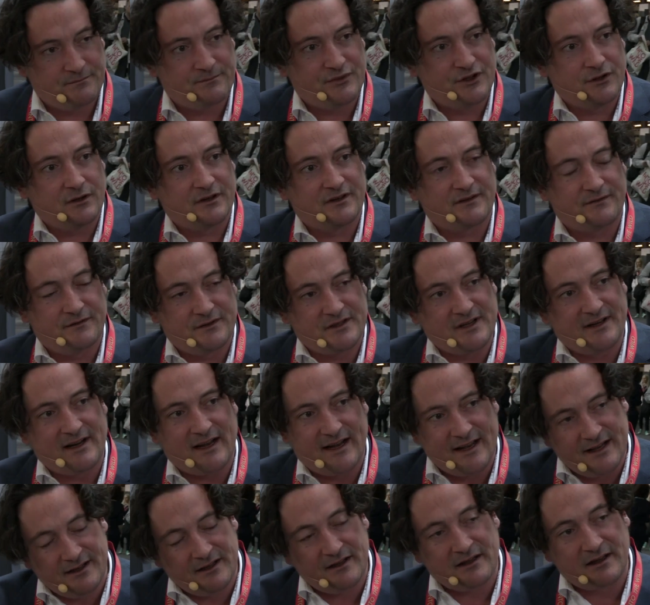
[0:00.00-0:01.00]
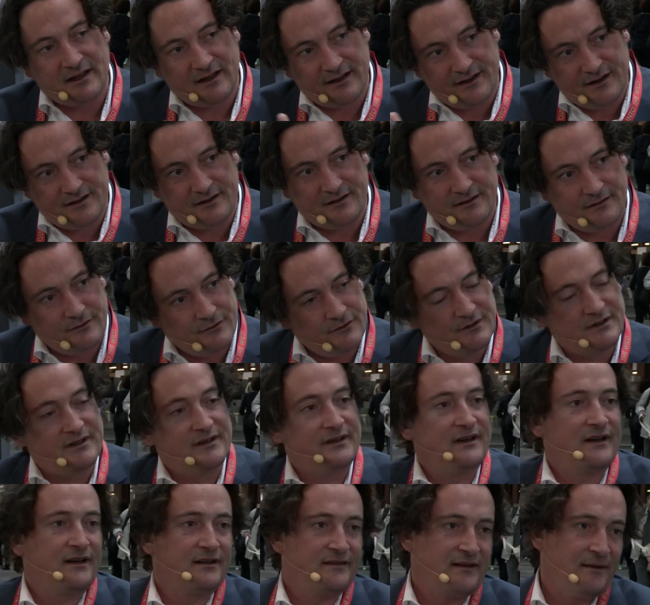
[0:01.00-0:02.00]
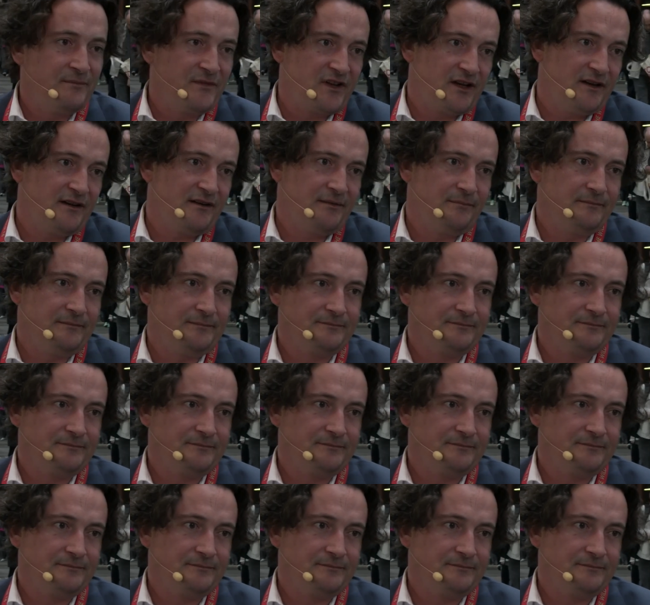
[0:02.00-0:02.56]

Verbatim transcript: bedeutet für seine eigenen Geräte und in der Gesamtheit.